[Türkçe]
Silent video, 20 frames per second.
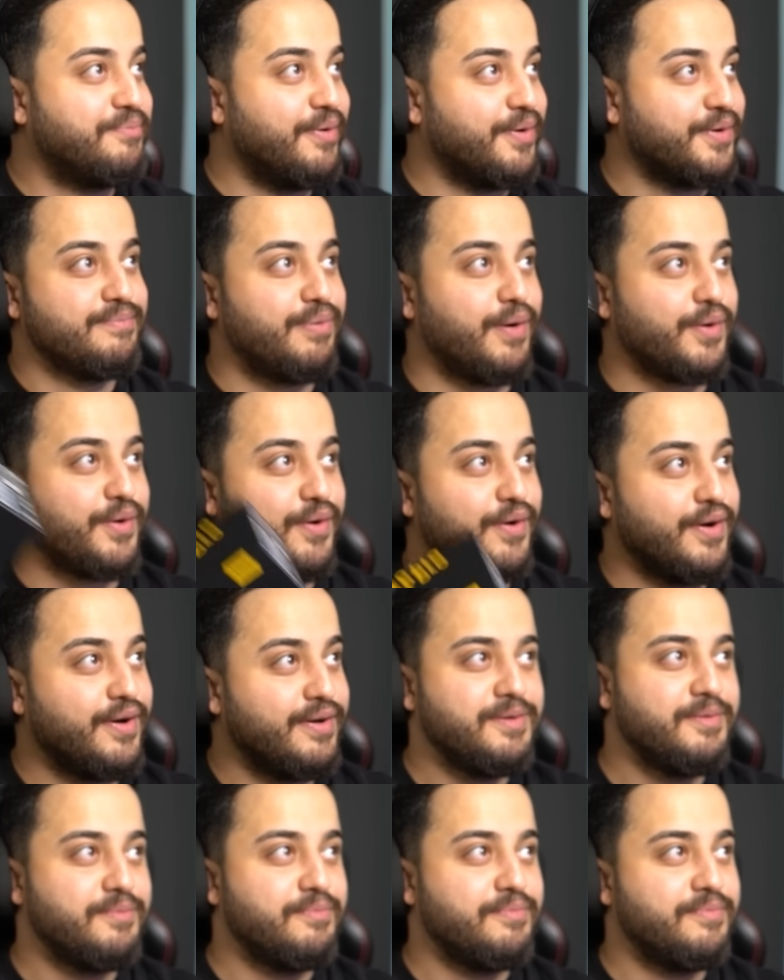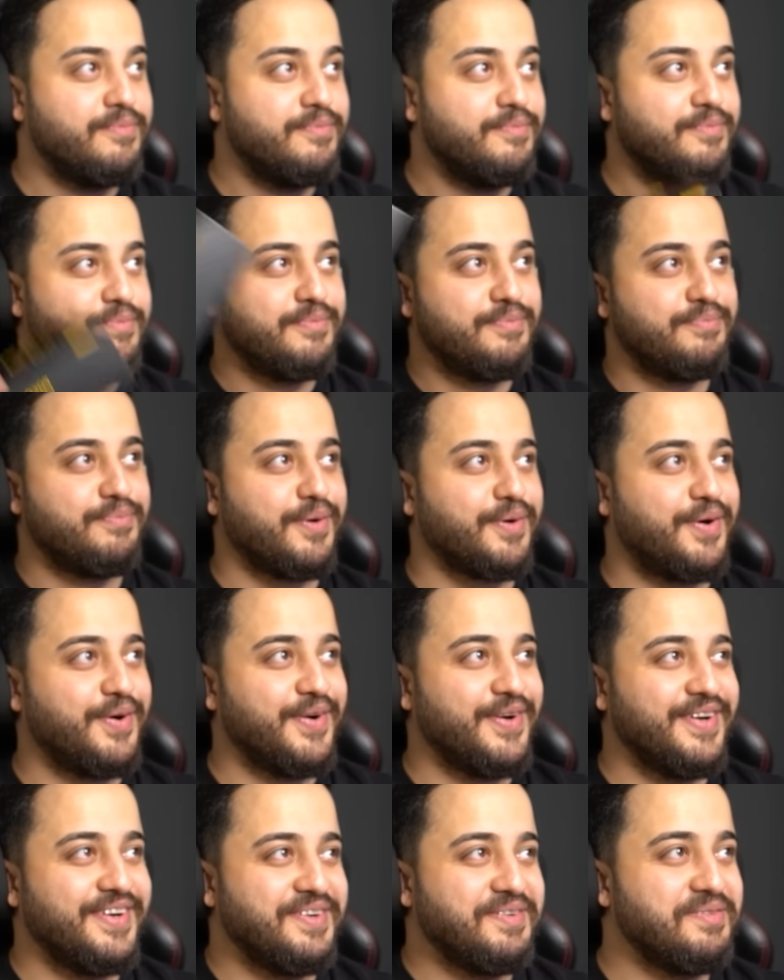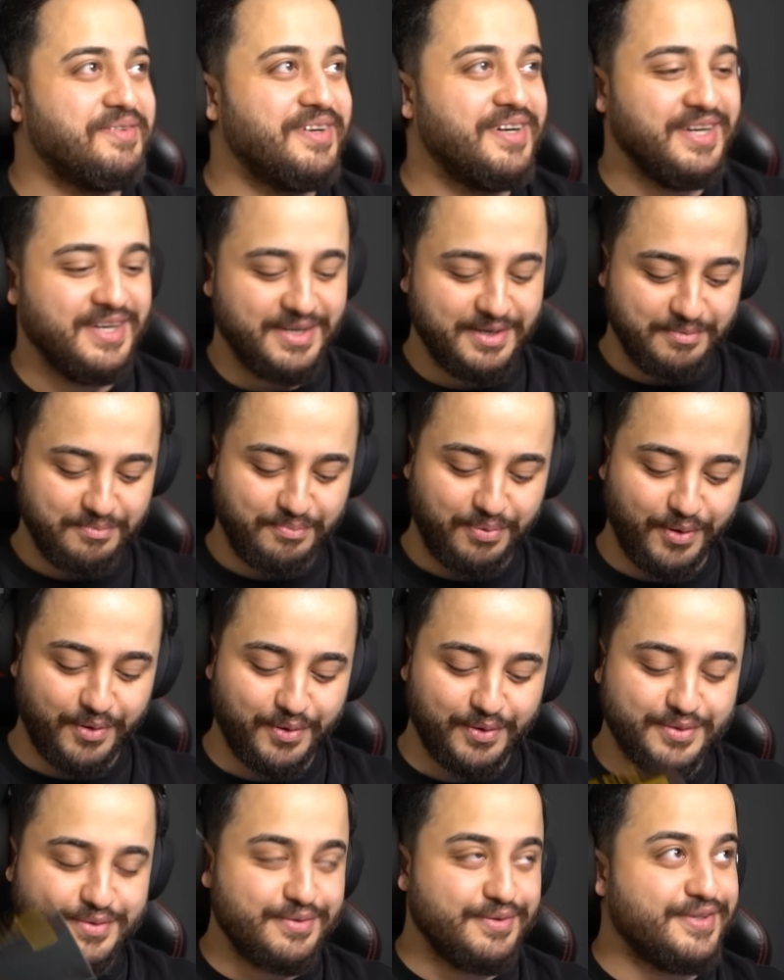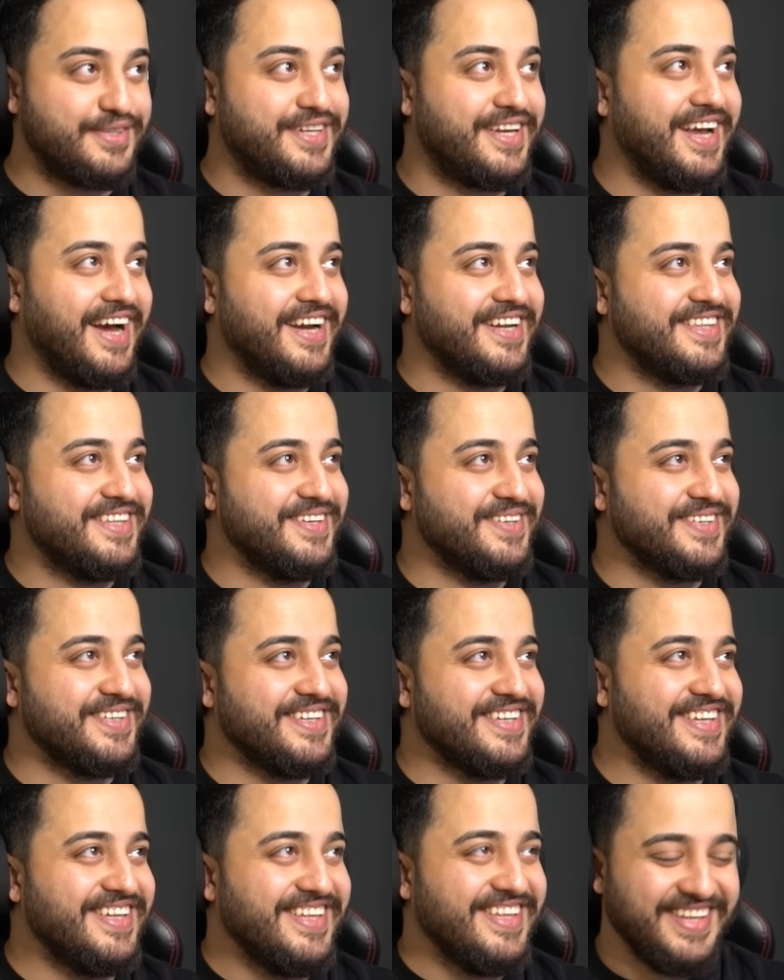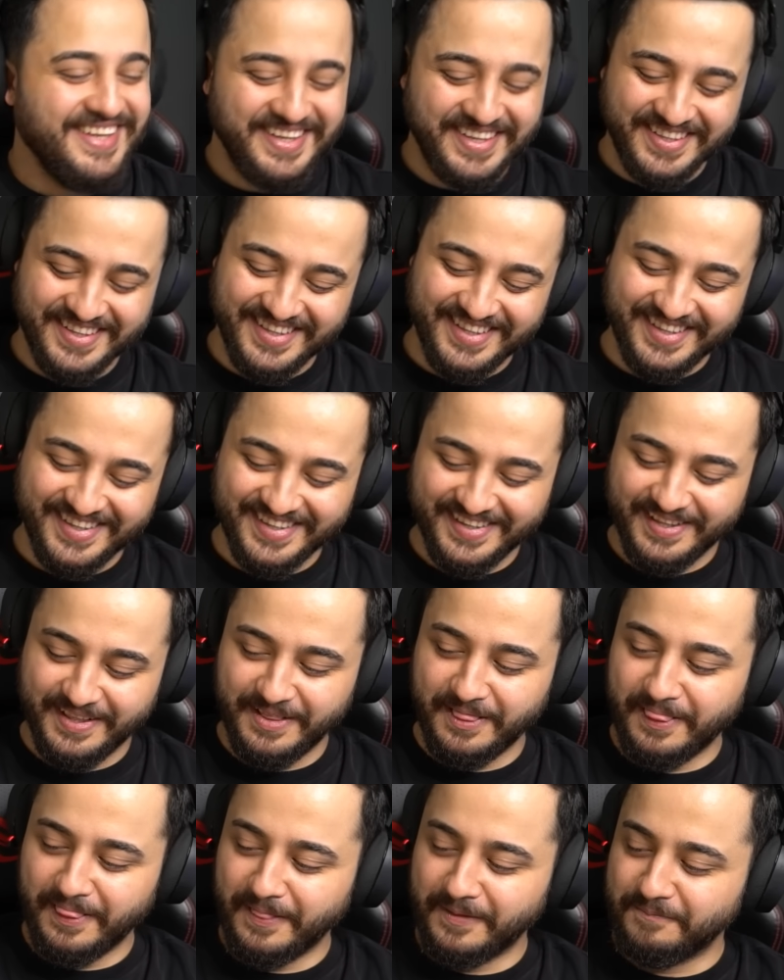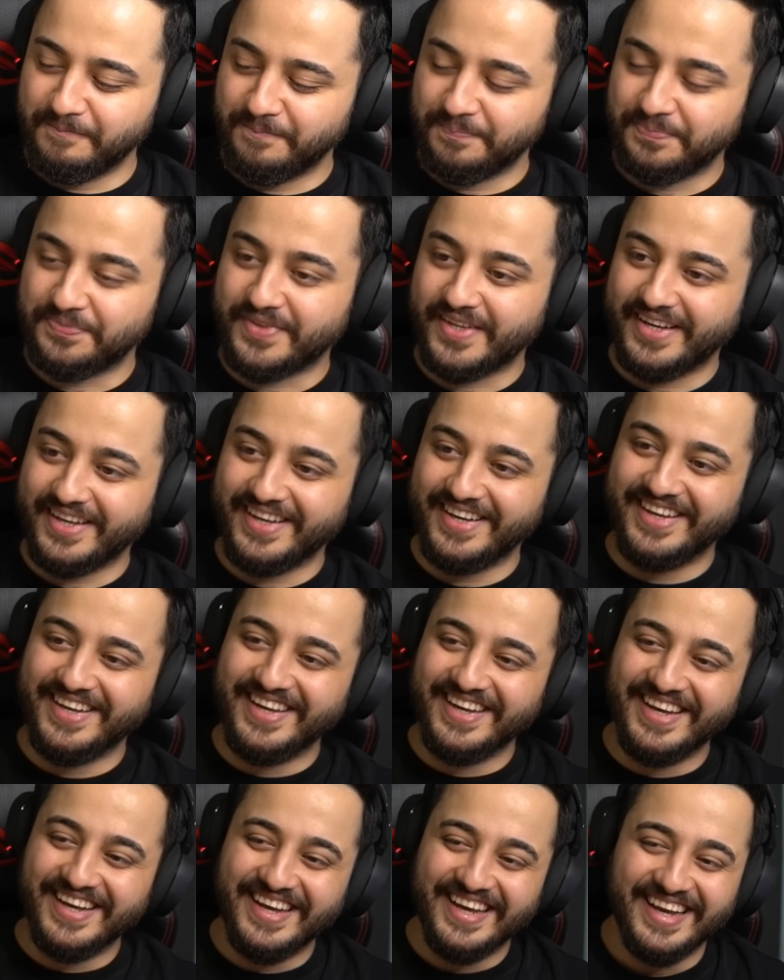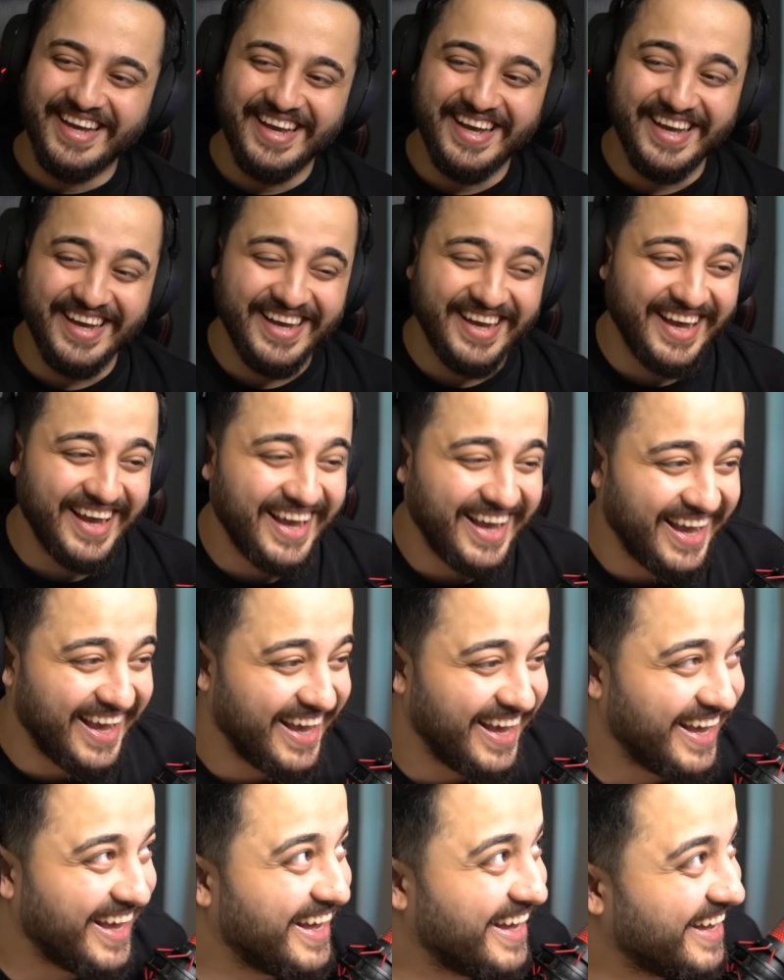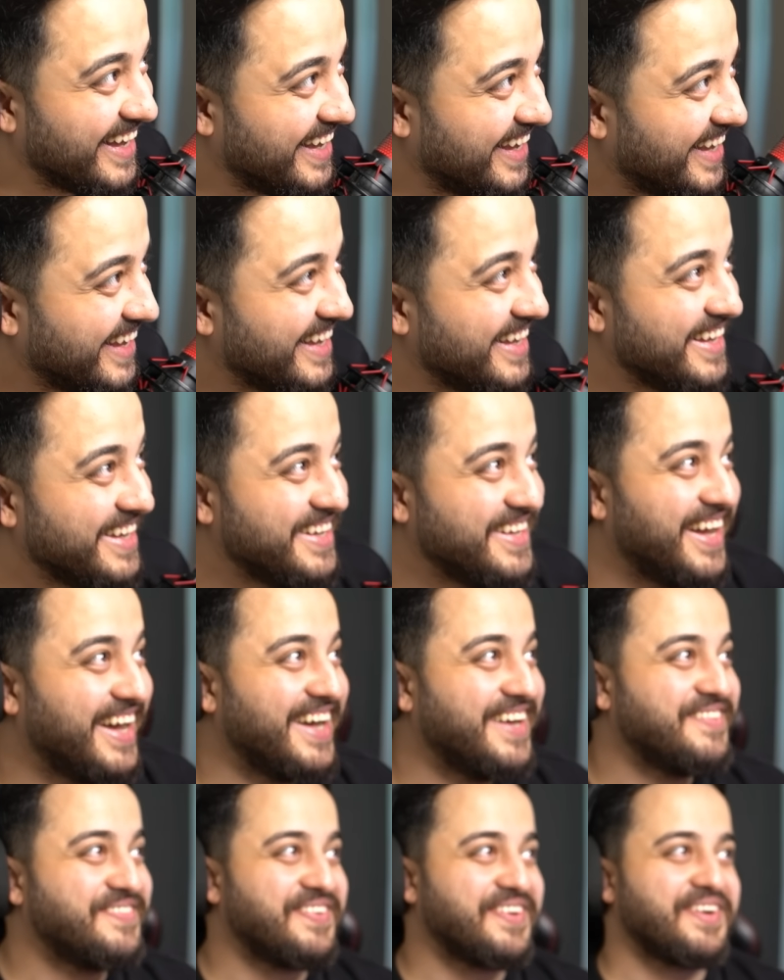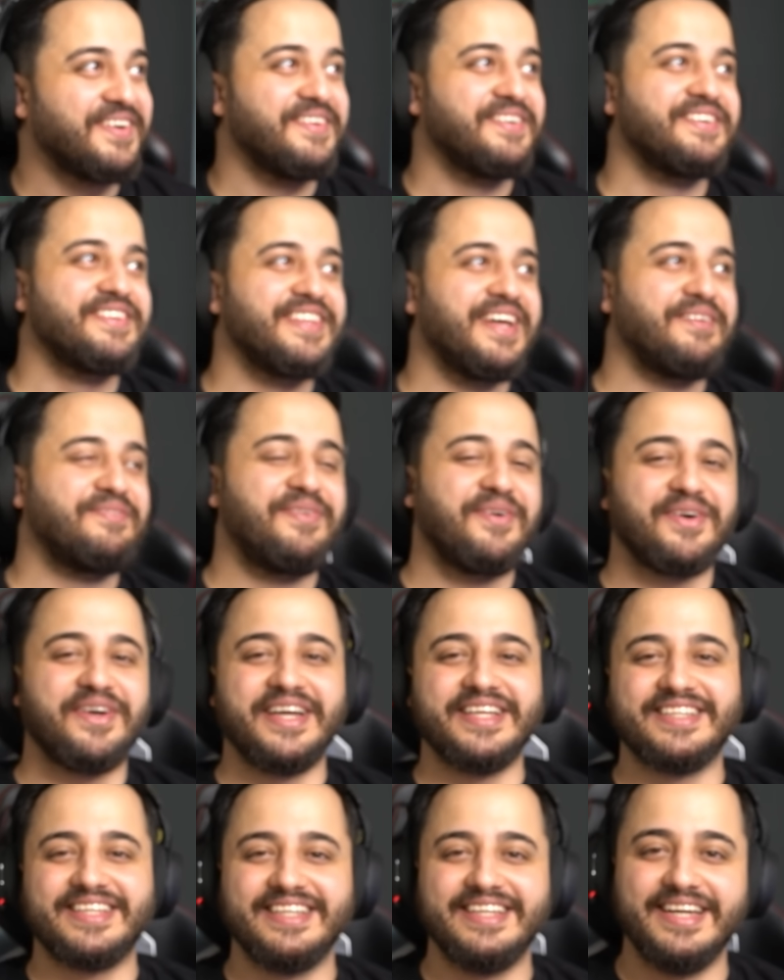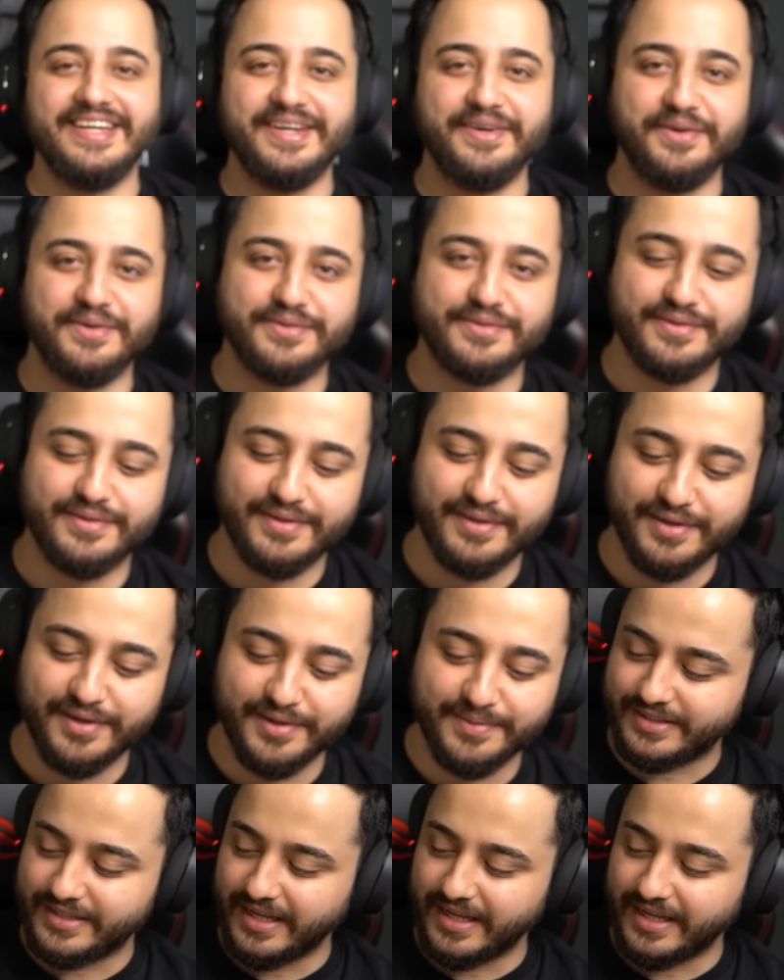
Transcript: Pok Poco. Tamam abi anladık ya. Niye uzatıyorsun ki? Pokosunu çıkarttım. Abi bir daha hediye göndermeyecekler abi nasıl? Hayır, Poco, buradan Poco etkilerinden özür diliyorum.